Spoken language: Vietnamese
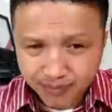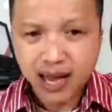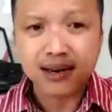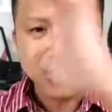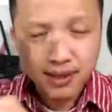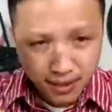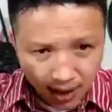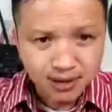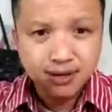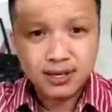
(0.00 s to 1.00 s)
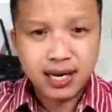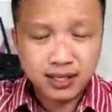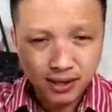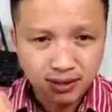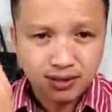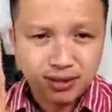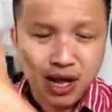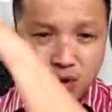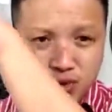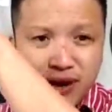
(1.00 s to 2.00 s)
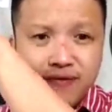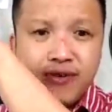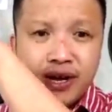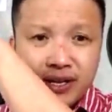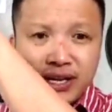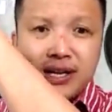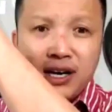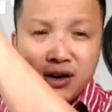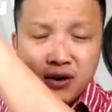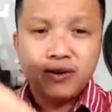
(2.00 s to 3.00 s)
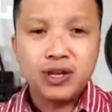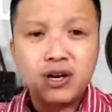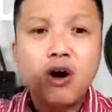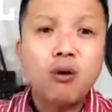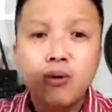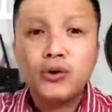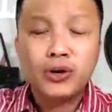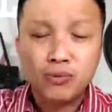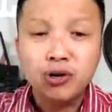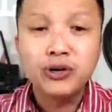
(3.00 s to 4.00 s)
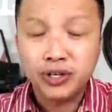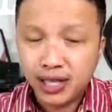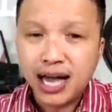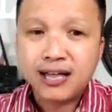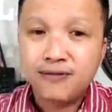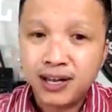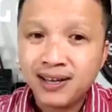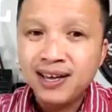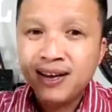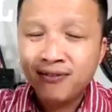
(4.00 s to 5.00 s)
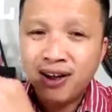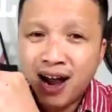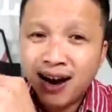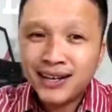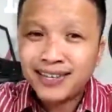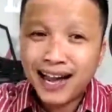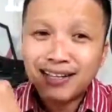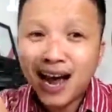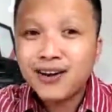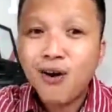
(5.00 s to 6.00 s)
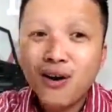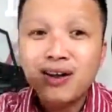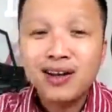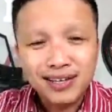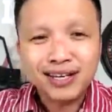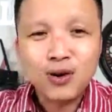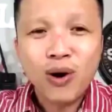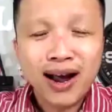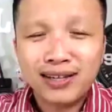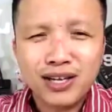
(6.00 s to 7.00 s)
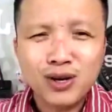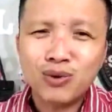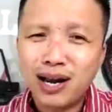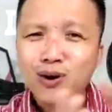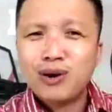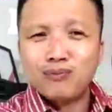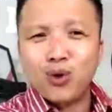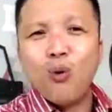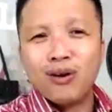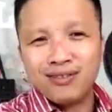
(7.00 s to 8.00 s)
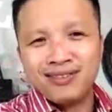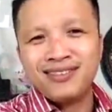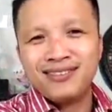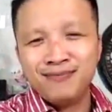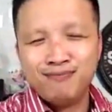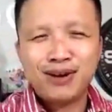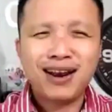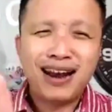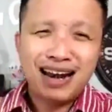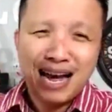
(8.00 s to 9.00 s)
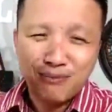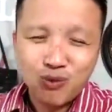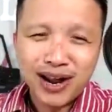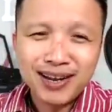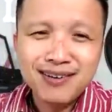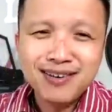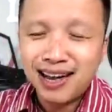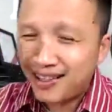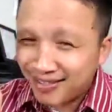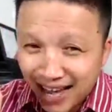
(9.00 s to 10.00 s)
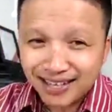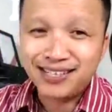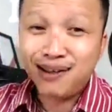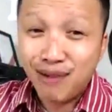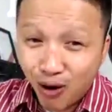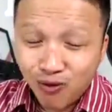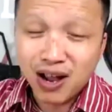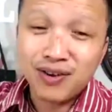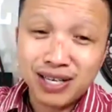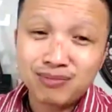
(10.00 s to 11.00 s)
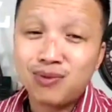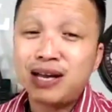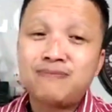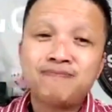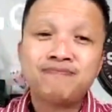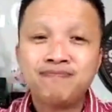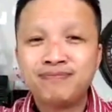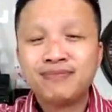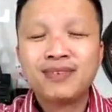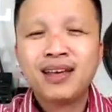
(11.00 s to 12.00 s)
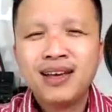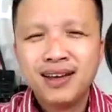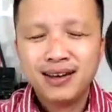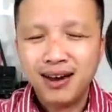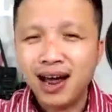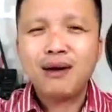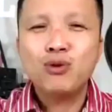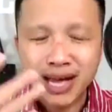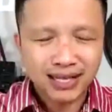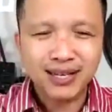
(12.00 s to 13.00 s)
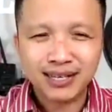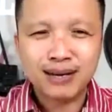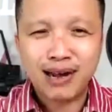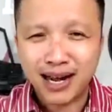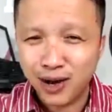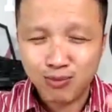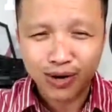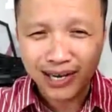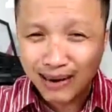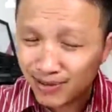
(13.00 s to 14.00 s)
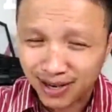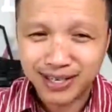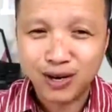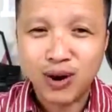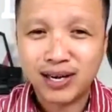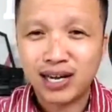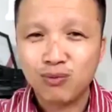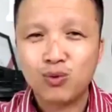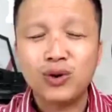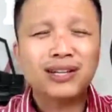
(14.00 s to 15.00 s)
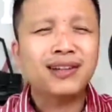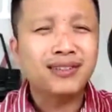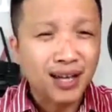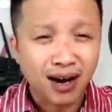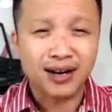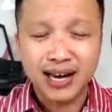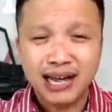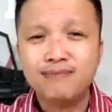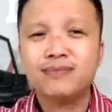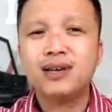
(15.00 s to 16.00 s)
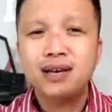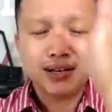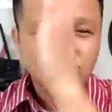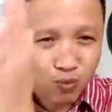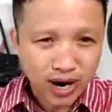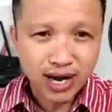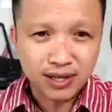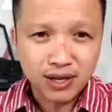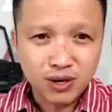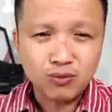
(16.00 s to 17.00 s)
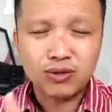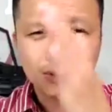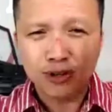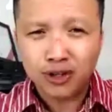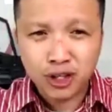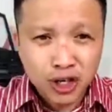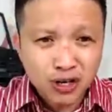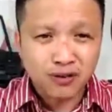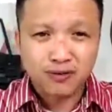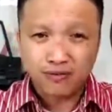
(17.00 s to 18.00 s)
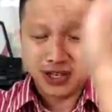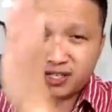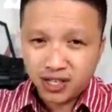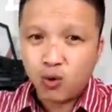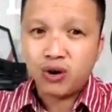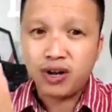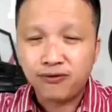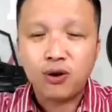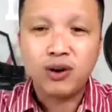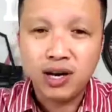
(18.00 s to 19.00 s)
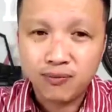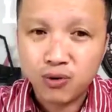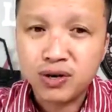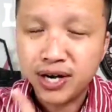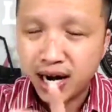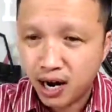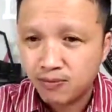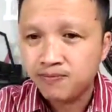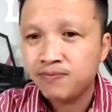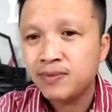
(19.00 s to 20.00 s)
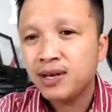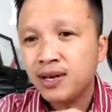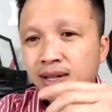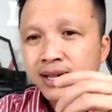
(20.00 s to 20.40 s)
cái cảm giác đến từ cái sự điều chỉnh về những cái lượng và những cái hormone trong người người ta như vậy và ở cái trạng đó thì cái quan hệ tình dục nó lại không làm tù mà nó lại làm qua cái hướng là anh ta sẽ bảo vệ và chăm sóc em đó anh muốn giải thích cho các bạn hiểu một cái điểm cực kỳ quan trọng của cái tính thời điểm trong quan hệ tình dục trước và sau khi fall in love của người đàn ông